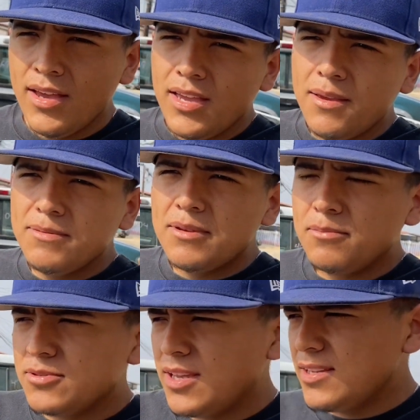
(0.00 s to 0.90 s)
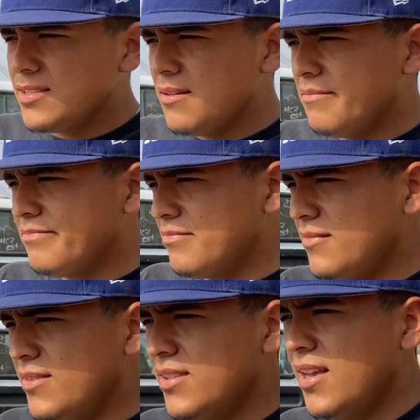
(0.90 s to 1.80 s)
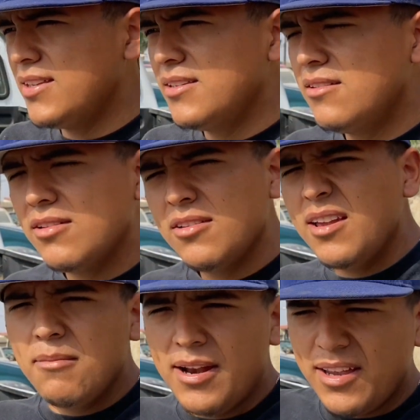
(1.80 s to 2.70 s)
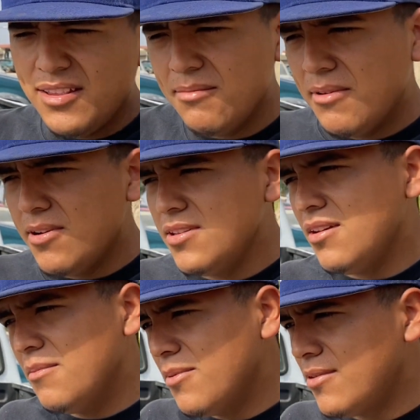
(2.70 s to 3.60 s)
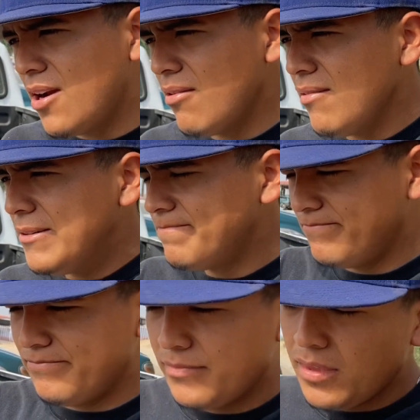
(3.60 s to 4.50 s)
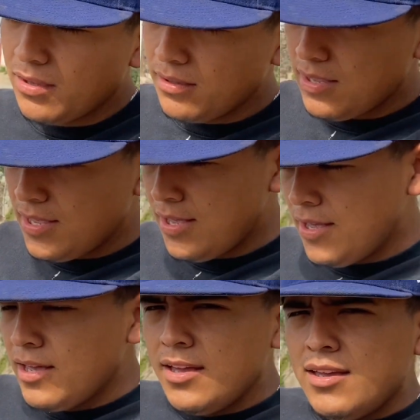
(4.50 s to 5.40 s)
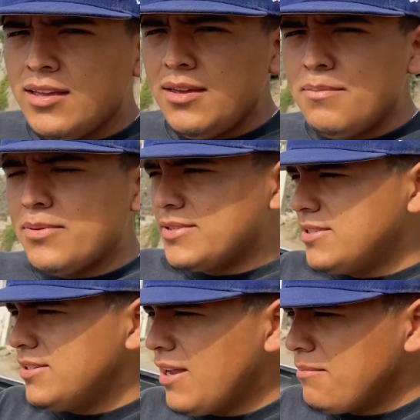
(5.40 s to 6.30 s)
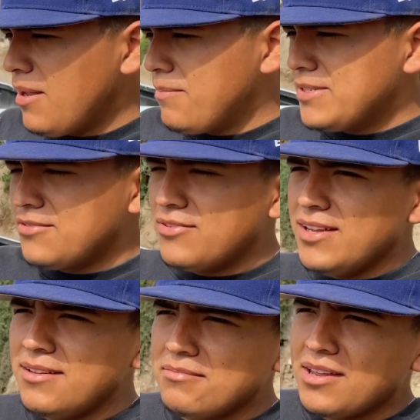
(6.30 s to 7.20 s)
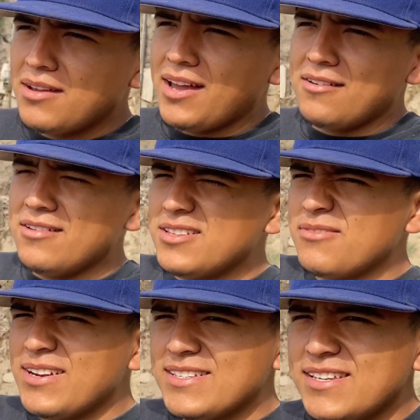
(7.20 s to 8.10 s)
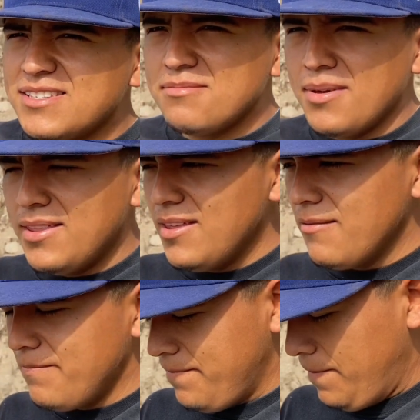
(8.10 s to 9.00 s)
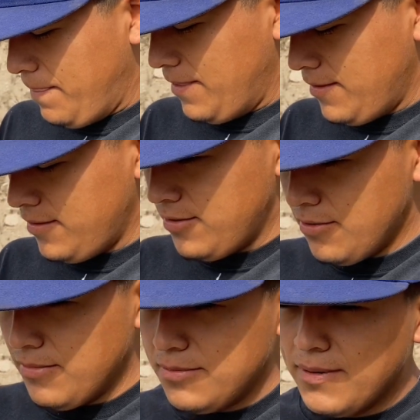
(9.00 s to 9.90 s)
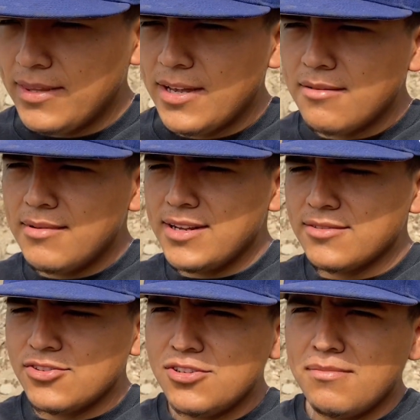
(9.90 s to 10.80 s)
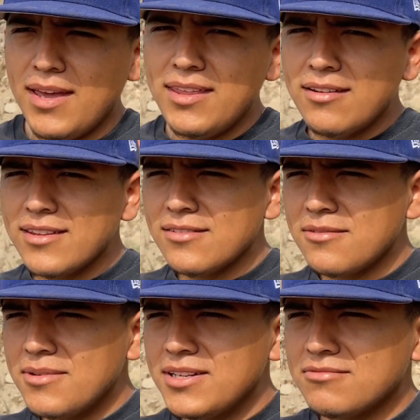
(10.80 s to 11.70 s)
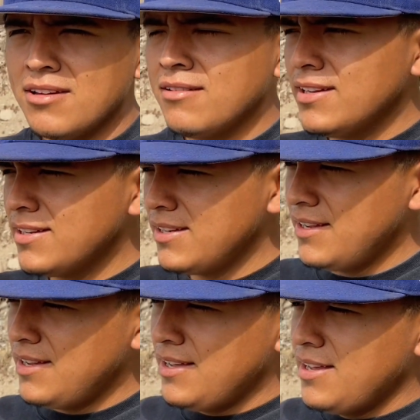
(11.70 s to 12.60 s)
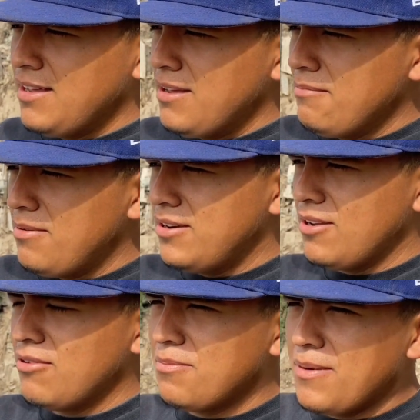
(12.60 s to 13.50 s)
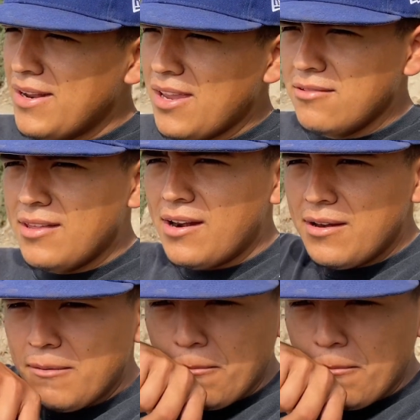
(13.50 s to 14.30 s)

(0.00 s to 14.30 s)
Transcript: Y pues me puse esta. Ya así cuando llegue me la quite, me baño, me pongo una nueva. Y pues sí, ya mi papá se fue, y me ganó, él se fue a las seis y media. Yo me desperté como a las ocho y media, ahorita son como las nueve. Pero ya voy a ir para allá a ayudarle.